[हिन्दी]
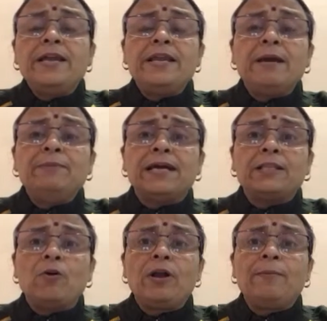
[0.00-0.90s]
इनकी हम
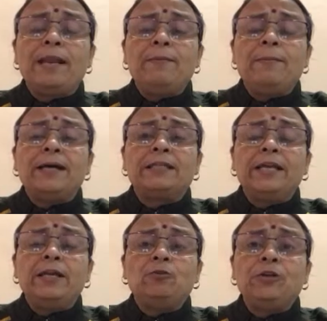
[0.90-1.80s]
यात्राओं के बारे में बात
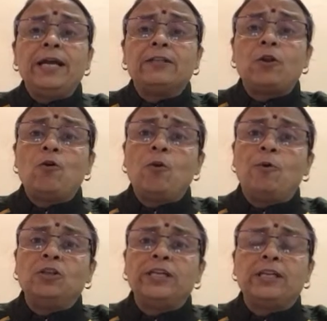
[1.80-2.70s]
करें तो इनकी यात्राओं को
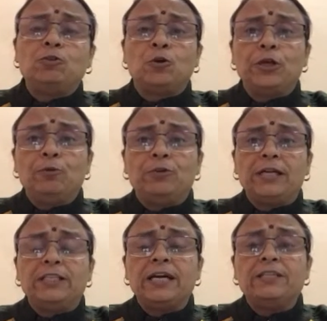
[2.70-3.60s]
बहुत ज़्यादा शौकीन होता
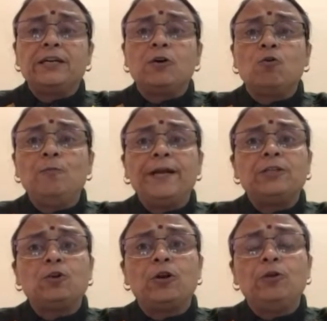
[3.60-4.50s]
है जगह जगह घूमने के
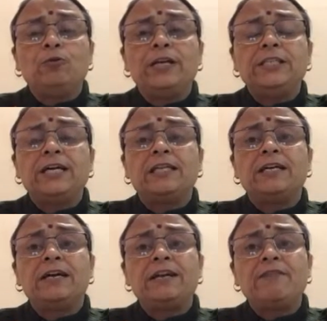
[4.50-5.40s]
शौकीन होते हैं जगह
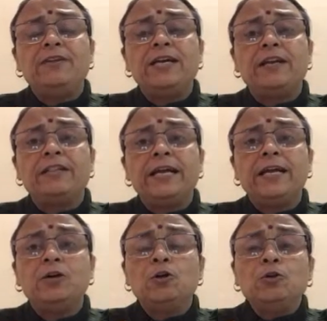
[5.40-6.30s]
जगह ट्रैवलिंग करते
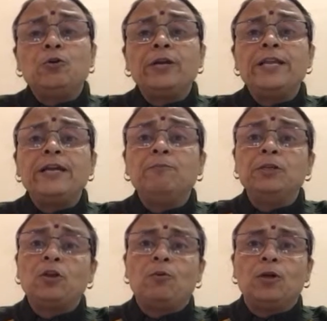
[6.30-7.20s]
हैं क्योंकि इनके
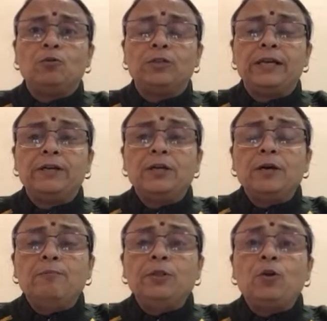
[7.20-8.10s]
मित्र बहुत होते हैं
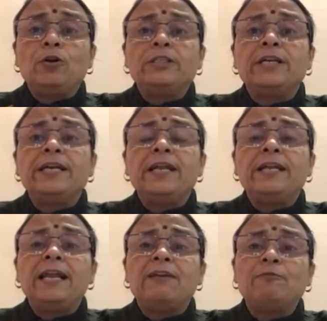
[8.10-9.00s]
मित्रों की संख्या
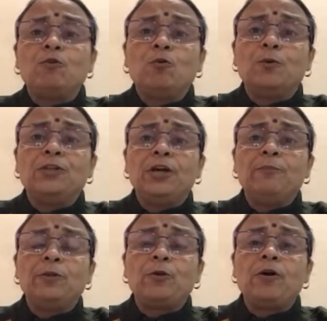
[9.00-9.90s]
इनकी लाइफ में खूब होती है और
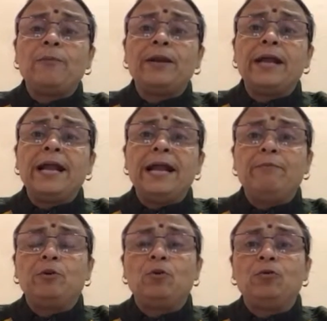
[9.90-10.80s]
मित्रों का बड़ा
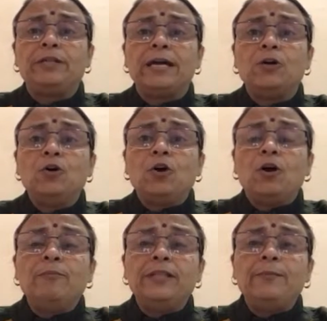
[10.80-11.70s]
अहम रोल होता है
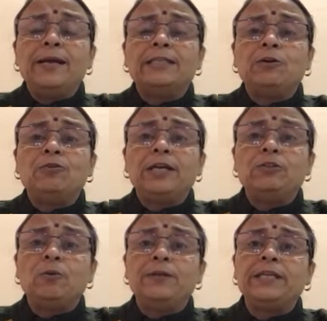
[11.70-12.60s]
और मित्र भी ऐसे होते हैं
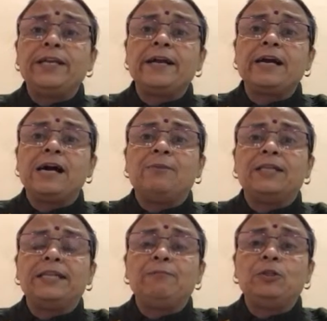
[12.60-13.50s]
जो हमेशा इनके काम
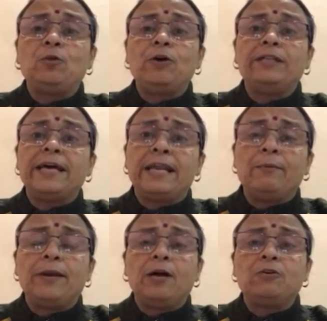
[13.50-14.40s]
आते हैं मित्रों का दायरा
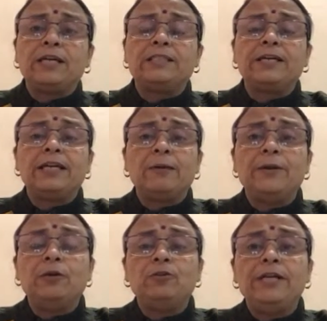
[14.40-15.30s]
बड़ा होता है संख्या
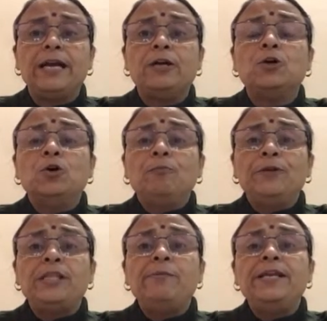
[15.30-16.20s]
बड़ी होती है
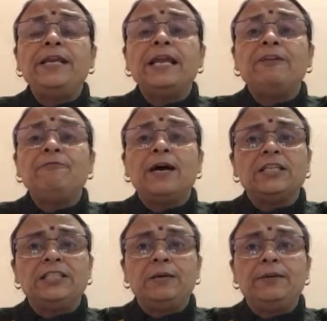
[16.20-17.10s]
मित्र भी इनकी लाइफ में
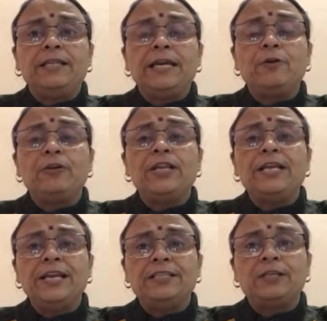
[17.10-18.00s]
अच्छे बनते हैं क्योंकि
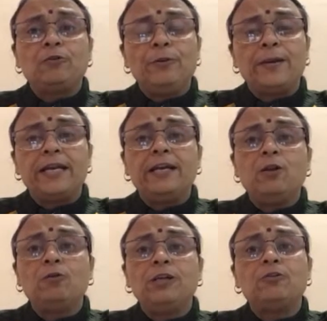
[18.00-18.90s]
इनकी नेचर थोड़ी
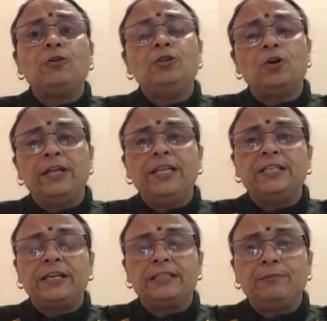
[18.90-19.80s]
प्रैक्टिकल होती है थोड़ी जॉली
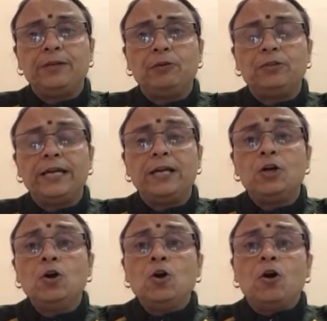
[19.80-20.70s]
नेचर किस्म के होते हैं
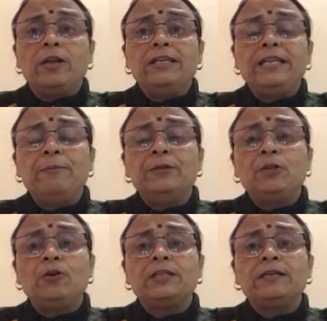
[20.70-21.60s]
और इसलिए
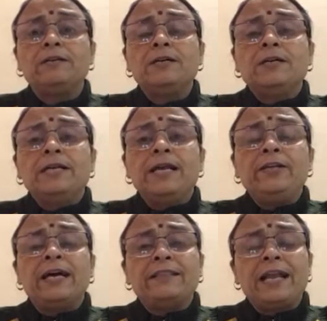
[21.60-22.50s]
मित्रों के संग ये
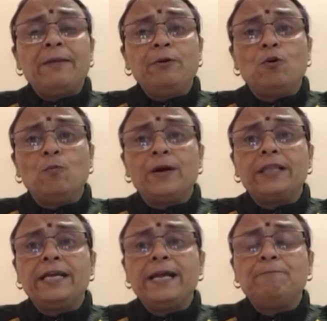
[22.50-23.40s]
यात्राएँ भी खूब
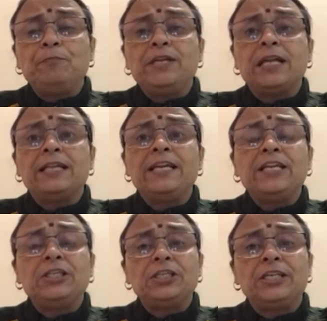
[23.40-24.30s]
करते हैं जहाँ तक
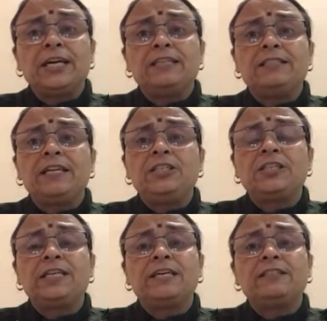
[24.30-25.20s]
इनकी शिक्षा का स्तर
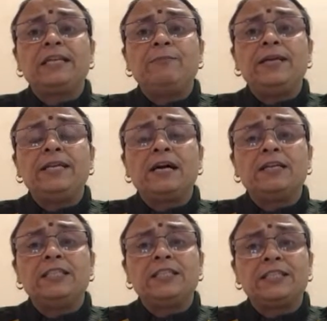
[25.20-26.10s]
शिक्षा का स्तर में इनका
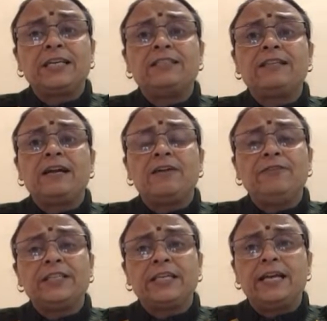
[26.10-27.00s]
शिक्षा का स्तर
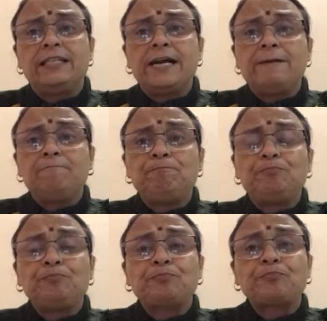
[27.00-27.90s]
काफ़ी अच्छा रहता है
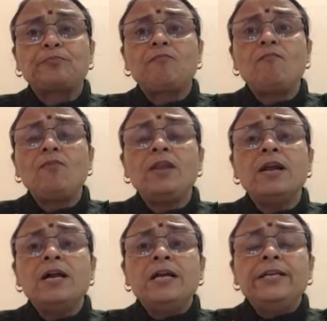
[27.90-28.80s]

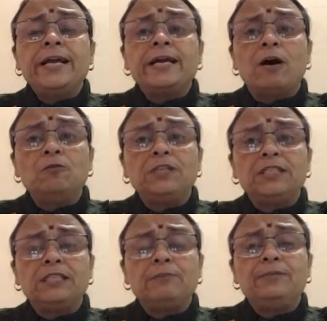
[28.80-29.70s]
ये अकाउंट
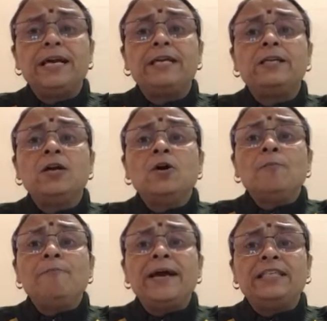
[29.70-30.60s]
जैसे
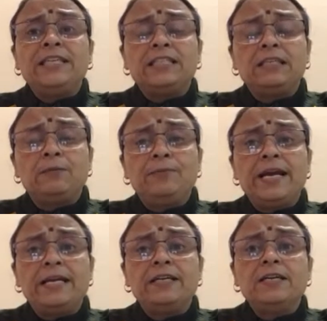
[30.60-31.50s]
सब्जेक्ट मैथ्स जैसे
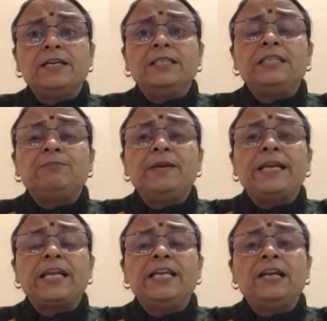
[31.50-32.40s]
सब्जेक्ट जिसमें
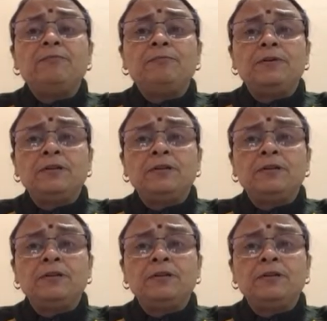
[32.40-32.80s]
टेक्निकल